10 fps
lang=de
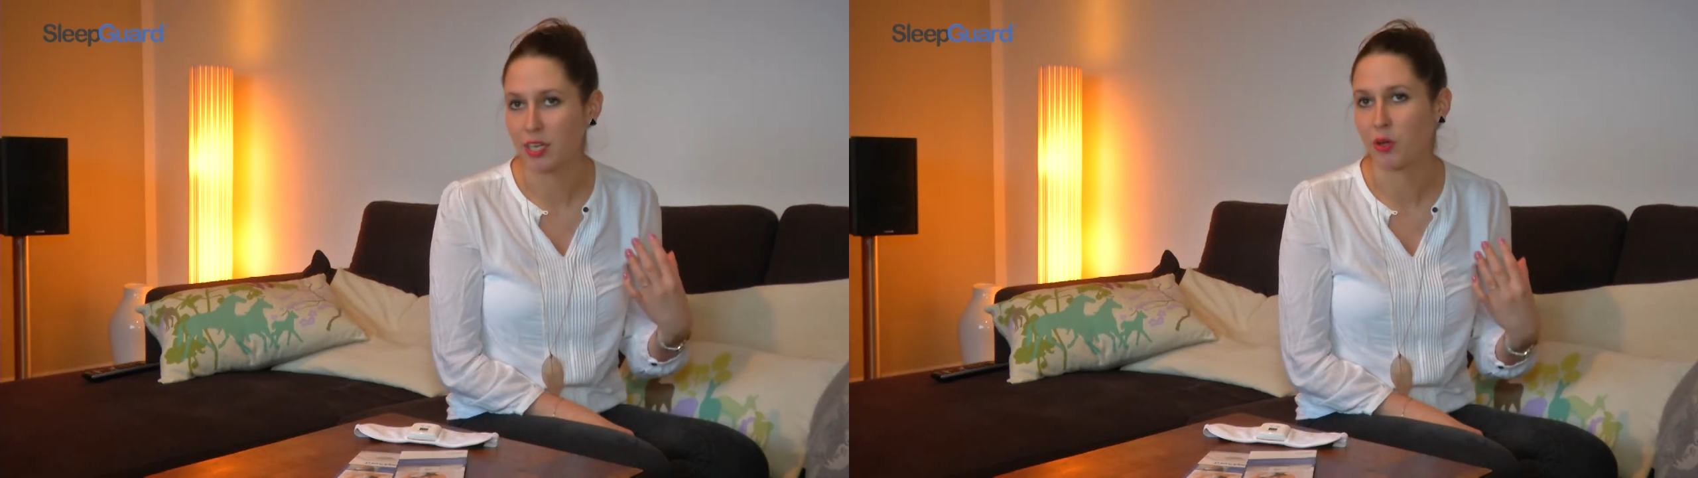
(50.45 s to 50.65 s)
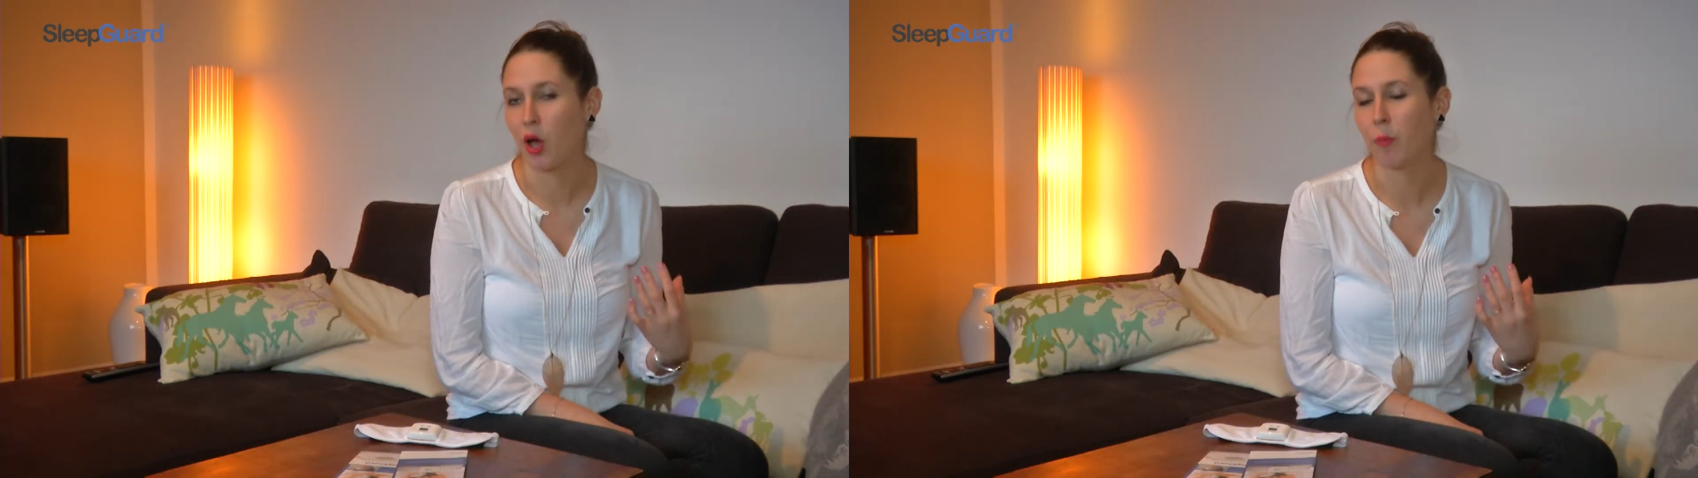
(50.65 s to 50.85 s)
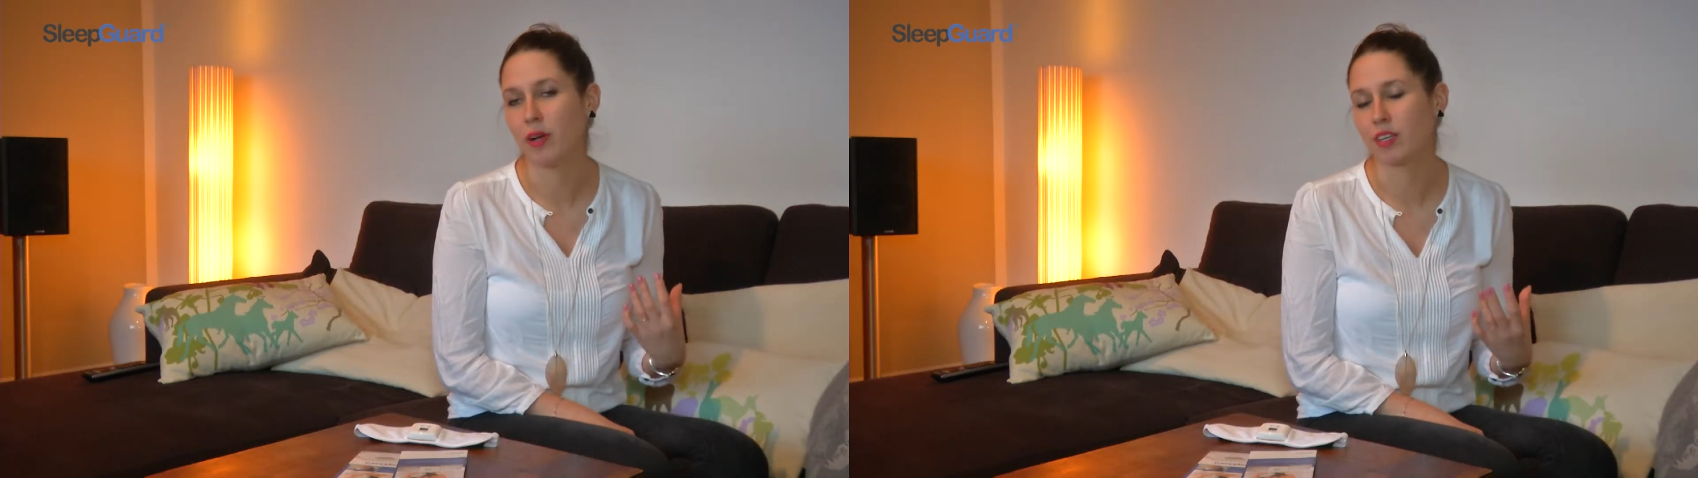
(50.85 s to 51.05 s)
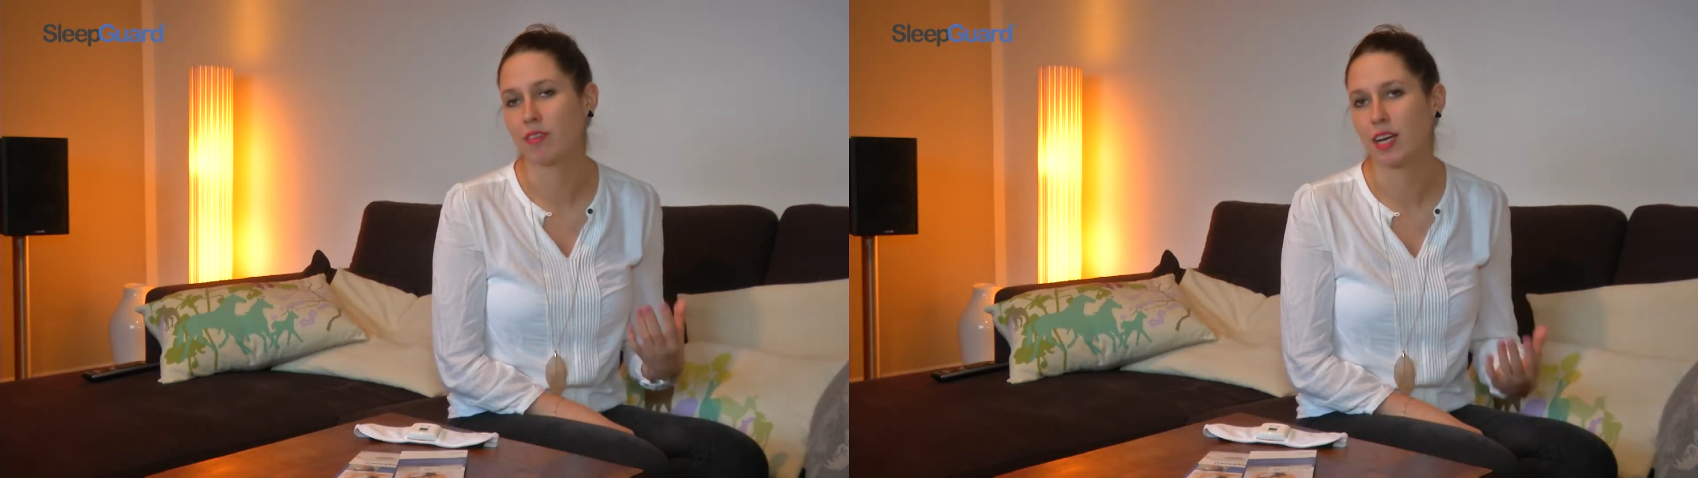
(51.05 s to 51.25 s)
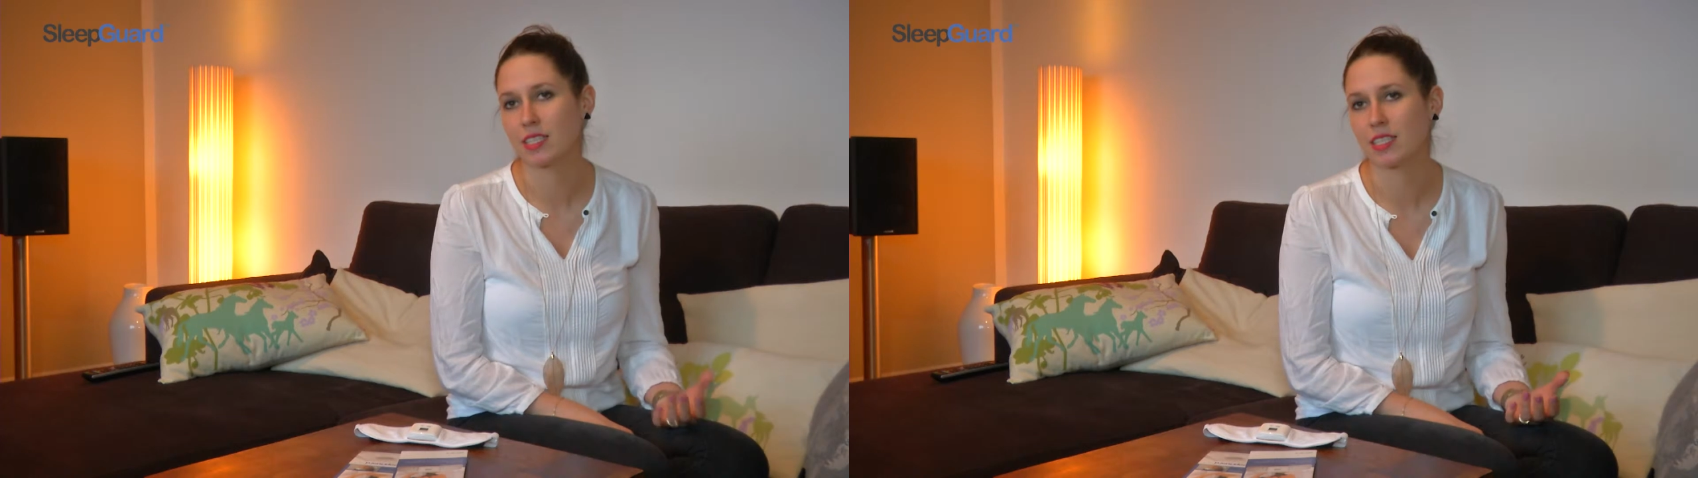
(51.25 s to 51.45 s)
der Körper
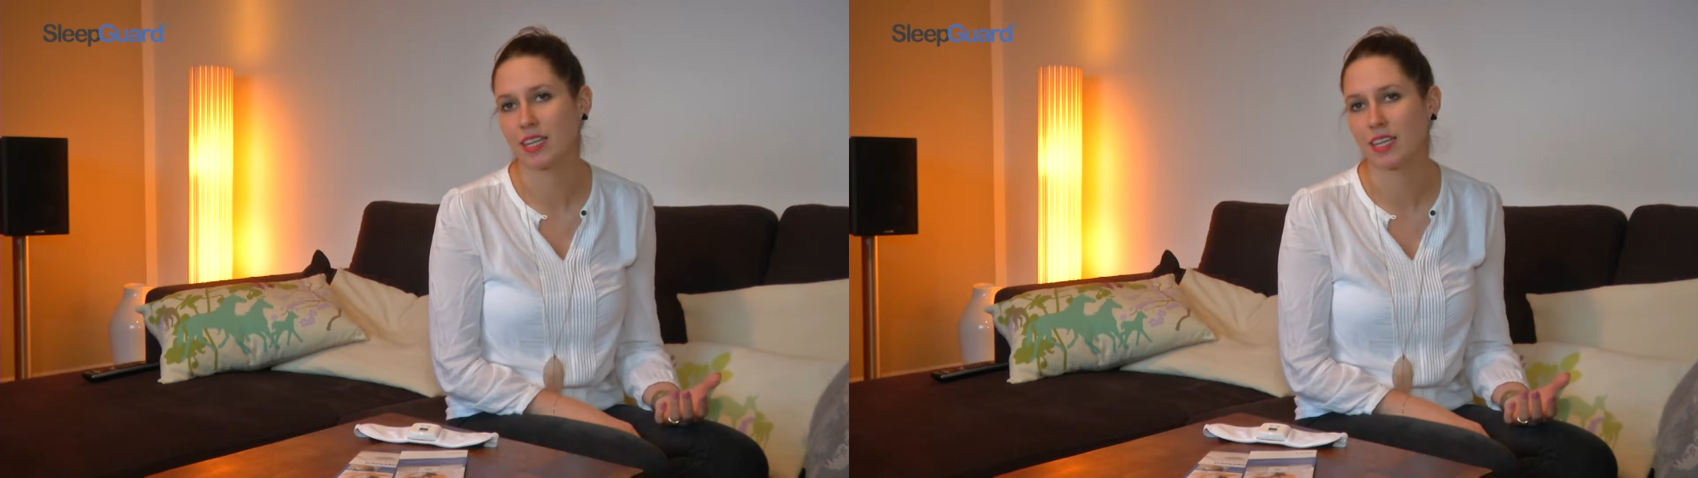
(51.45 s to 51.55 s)
quasi,